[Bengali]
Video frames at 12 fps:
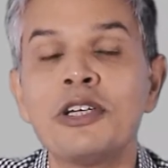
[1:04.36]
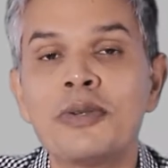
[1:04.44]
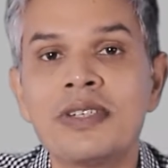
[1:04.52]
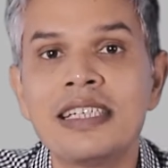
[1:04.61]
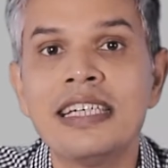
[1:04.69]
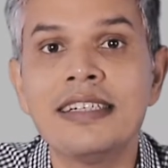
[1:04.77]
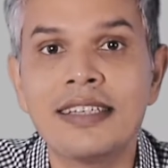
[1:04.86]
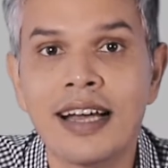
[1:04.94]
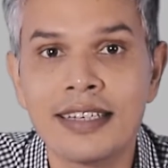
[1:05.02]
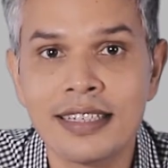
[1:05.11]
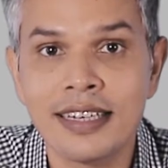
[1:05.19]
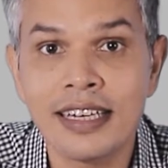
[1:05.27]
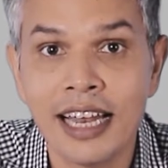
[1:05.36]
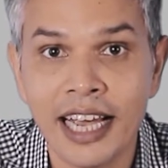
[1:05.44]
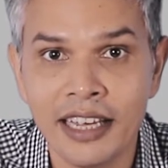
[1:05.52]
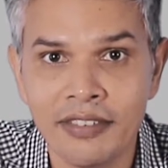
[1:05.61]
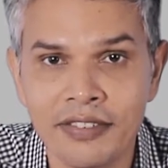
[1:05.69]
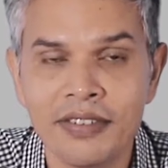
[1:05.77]
wait টু সি Thasan
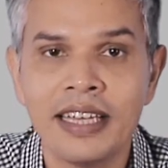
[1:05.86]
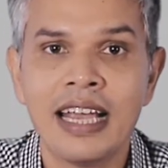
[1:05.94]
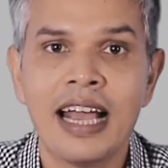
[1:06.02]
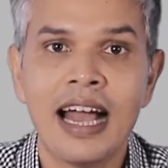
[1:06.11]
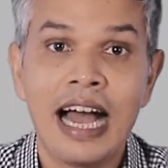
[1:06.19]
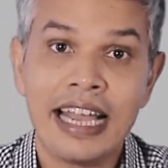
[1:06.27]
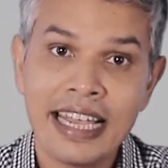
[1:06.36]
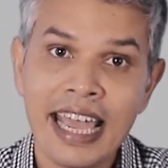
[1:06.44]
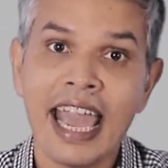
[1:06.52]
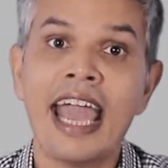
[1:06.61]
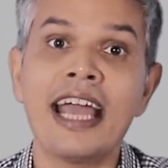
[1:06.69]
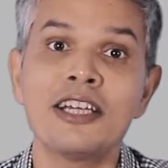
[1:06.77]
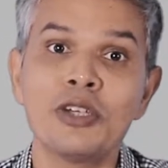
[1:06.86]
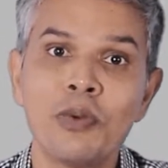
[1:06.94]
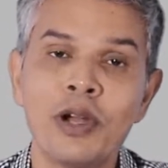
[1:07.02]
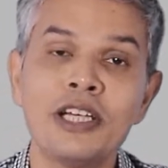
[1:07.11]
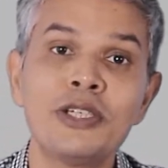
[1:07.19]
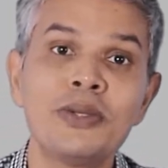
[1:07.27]
লাইভ আই ক্যান্ট
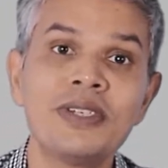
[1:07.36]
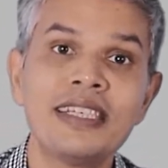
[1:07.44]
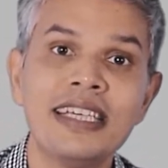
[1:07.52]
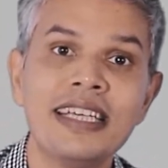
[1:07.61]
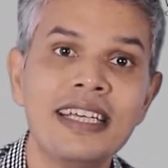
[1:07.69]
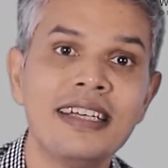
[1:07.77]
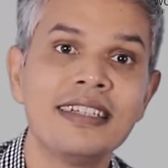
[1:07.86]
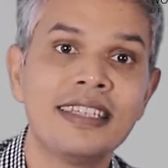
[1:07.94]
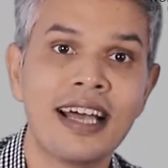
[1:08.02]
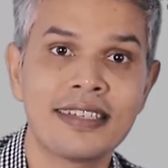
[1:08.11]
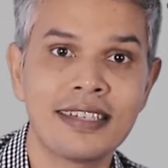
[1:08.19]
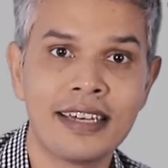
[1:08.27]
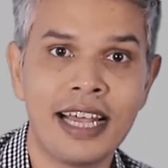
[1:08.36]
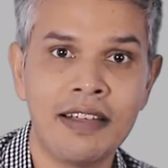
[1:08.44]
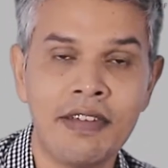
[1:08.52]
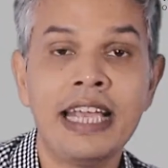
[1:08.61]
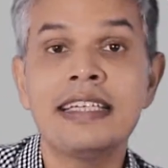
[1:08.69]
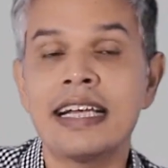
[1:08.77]
wait টু সি থাসান
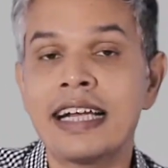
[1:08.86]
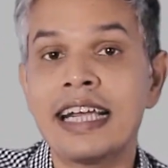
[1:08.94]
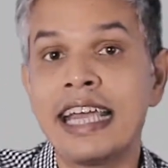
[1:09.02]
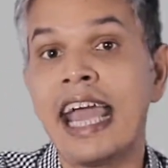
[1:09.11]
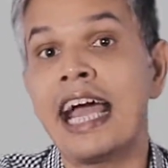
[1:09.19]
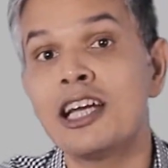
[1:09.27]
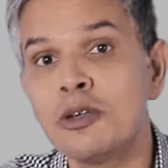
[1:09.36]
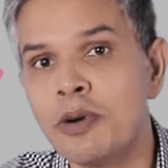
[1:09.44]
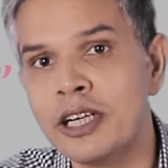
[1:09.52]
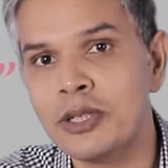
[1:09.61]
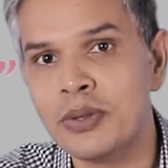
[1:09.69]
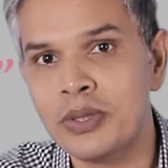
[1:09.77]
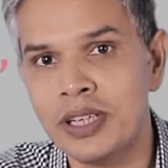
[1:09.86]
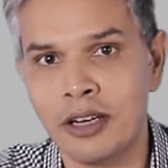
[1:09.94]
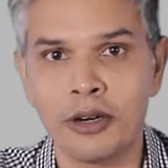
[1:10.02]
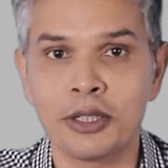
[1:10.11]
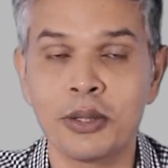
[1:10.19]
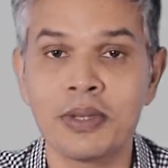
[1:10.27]
লাইভ এই জায়গায় ক্যান্ট wait টু সি
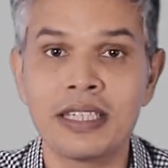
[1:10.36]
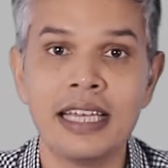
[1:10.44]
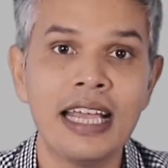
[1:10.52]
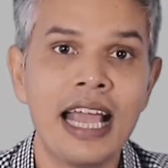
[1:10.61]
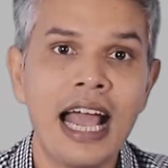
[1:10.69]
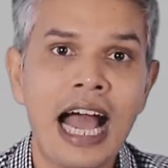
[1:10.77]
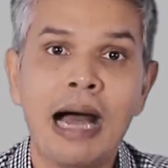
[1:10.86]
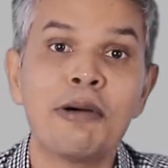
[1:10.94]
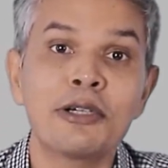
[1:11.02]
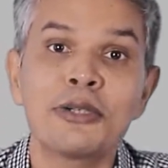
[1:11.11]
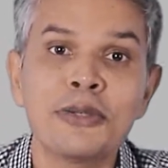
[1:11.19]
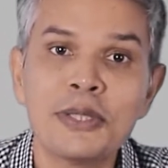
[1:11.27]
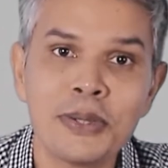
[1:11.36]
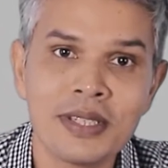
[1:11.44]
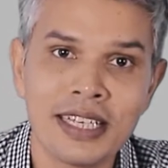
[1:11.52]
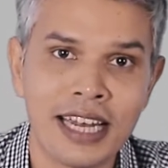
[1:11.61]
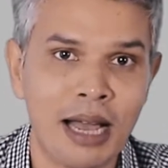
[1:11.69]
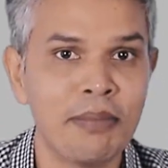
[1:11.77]
এর অর্থ হচ্ছে আমার সহ্য
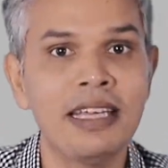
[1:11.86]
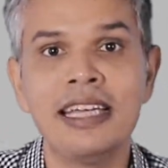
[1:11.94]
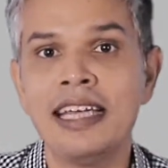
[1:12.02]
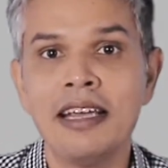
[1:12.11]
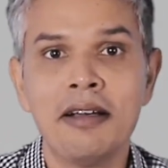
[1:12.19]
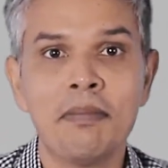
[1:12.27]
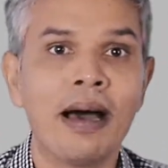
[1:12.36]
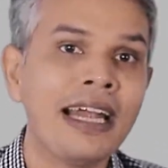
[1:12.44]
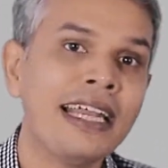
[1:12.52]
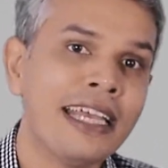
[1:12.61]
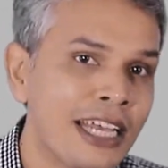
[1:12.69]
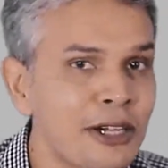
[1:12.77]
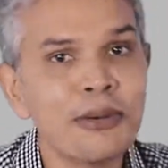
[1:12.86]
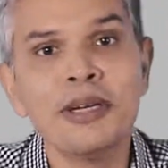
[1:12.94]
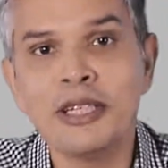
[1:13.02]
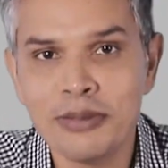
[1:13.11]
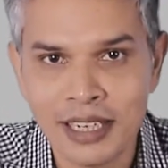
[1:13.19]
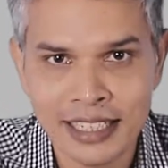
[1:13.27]
হচ্ছে না আমি পারলে
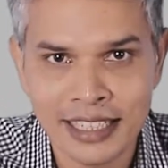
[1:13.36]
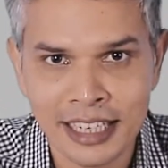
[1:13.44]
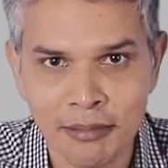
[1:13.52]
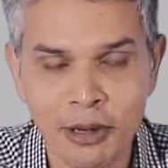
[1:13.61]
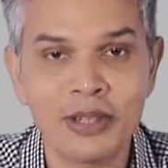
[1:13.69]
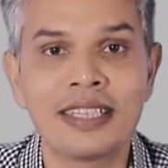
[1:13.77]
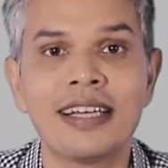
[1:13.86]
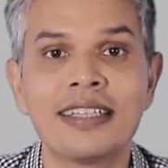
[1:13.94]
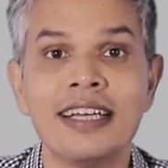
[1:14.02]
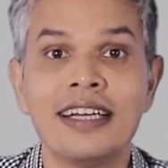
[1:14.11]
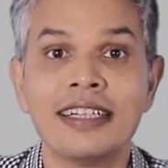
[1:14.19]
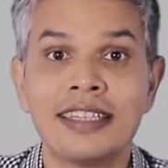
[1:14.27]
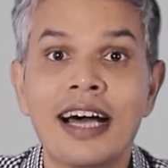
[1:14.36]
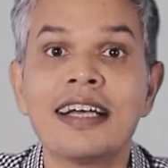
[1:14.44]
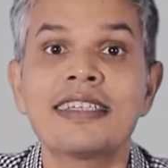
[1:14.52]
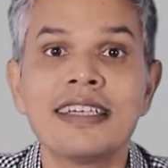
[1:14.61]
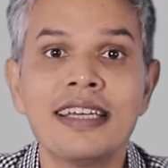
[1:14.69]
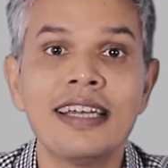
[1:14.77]
এক্ষুনি চলে যেতাম অর্থাৎ
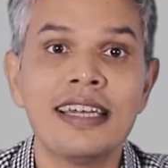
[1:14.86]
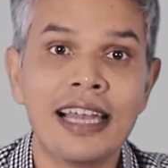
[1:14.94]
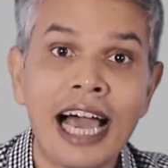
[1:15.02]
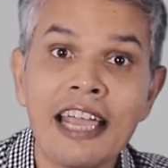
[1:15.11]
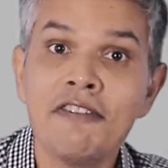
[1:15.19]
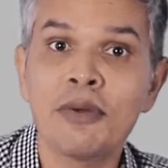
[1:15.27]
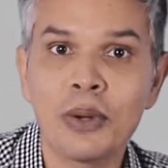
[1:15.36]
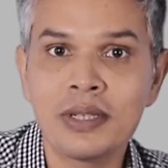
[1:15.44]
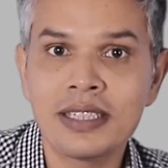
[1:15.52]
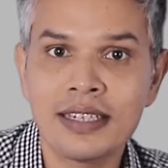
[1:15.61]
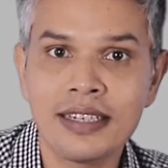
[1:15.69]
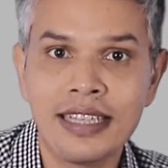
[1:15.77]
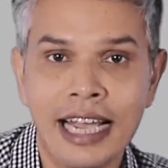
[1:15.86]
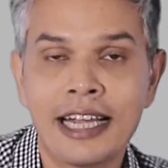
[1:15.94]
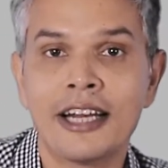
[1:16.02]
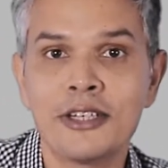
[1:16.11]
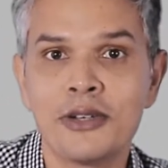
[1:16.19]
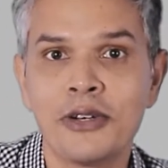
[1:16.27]
তাহসানের লাইভ কনসার্ট
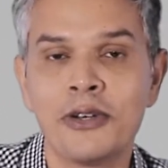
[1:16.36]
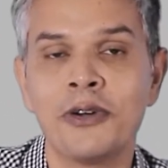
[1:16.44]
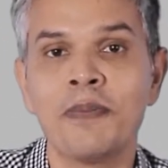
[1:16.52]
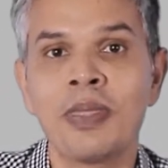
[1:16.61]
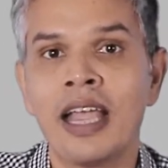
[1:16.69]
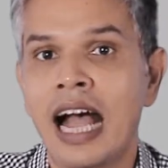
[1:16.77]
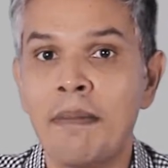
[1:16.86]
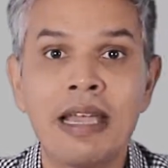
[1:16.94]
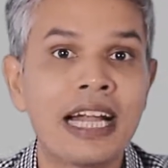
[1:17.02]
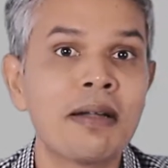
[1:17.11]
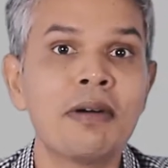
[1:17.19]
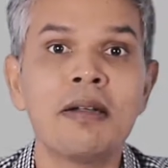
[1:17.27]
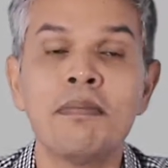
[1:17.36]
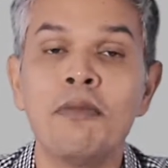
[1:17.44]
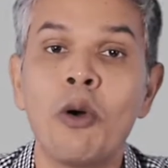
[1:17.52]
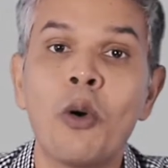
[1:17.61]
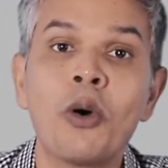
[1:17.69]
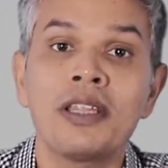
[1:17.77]
দেখার জন্য আমি একেবারে
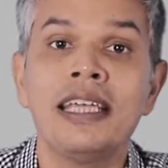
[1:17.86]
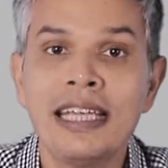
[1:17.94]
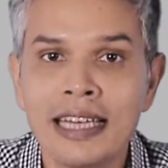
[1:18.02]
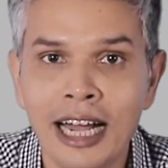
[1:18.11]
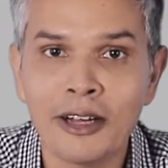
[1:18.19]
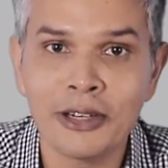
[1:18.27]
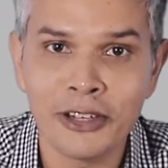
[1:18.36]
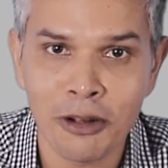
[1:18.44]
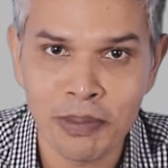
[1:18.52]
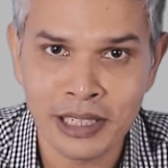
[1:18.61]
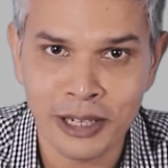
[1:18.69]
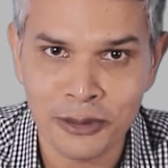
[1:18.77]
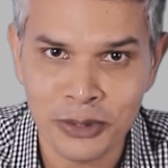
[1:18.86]
অধীর আগ্রহে অপেক্ষা